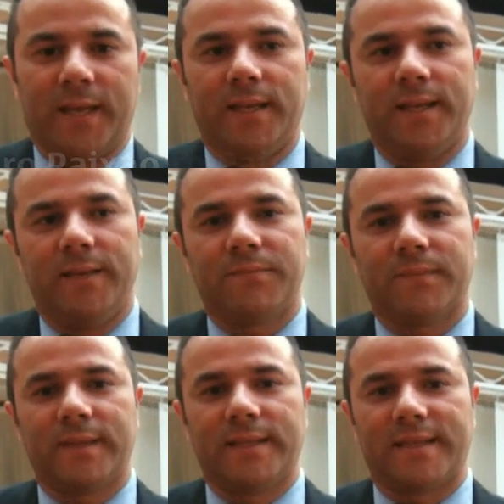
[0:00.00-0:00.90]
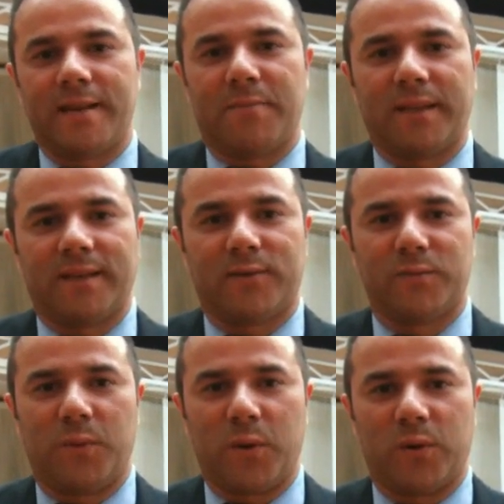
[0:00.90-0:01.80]
y les quería platicar un
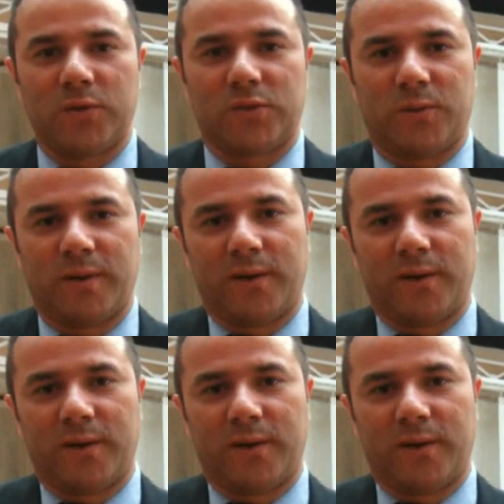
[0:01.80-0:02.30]
poco sobre